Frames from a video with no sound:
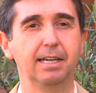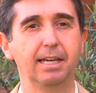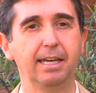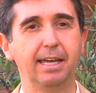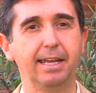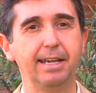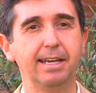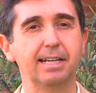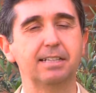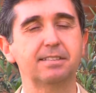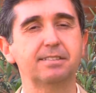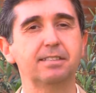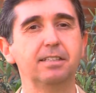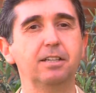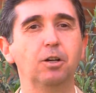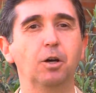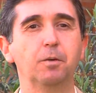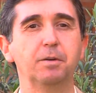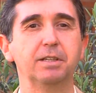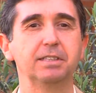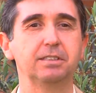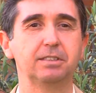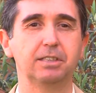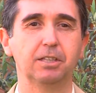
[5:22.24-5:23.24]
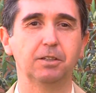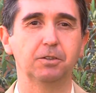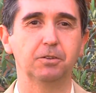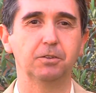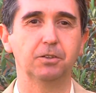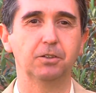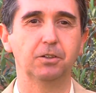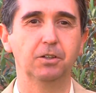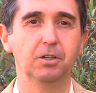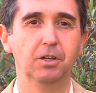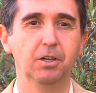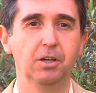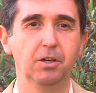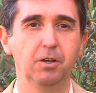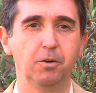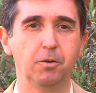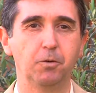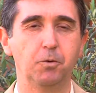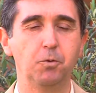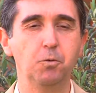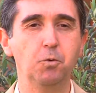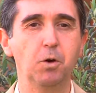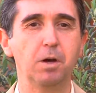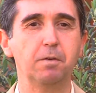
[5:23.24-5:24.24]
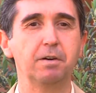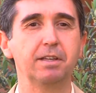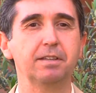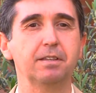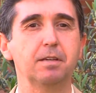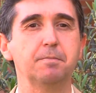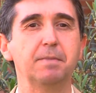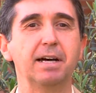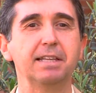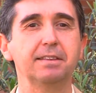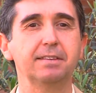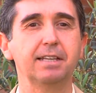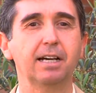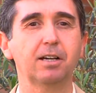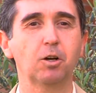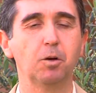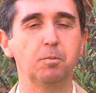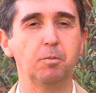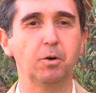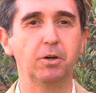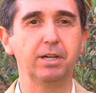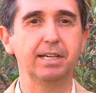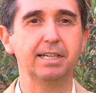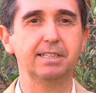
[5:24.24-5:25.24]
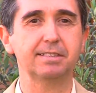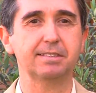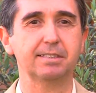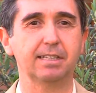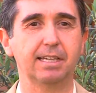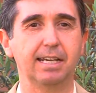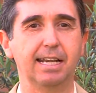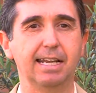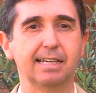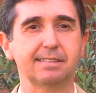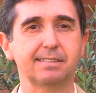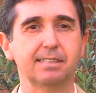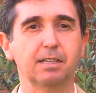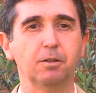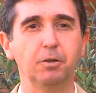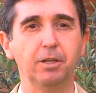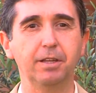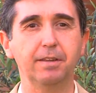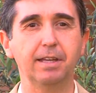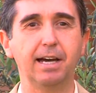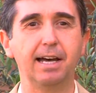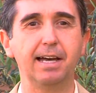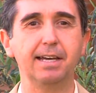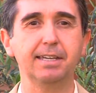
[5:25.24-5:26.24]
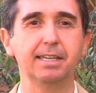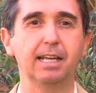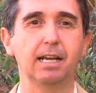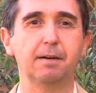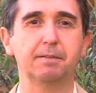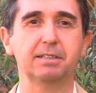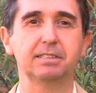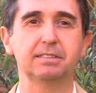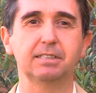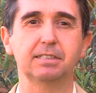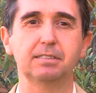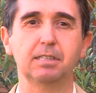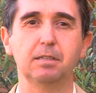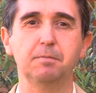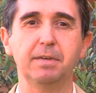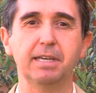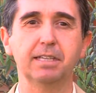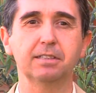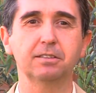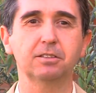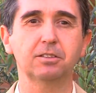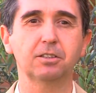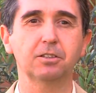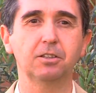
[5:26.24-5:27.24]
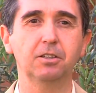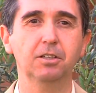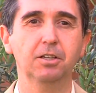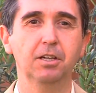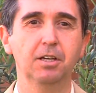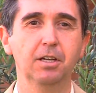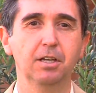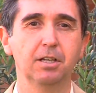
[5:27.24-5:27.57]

en el siglo XXI nuevas demandas como es la seguridad y el abastecimiento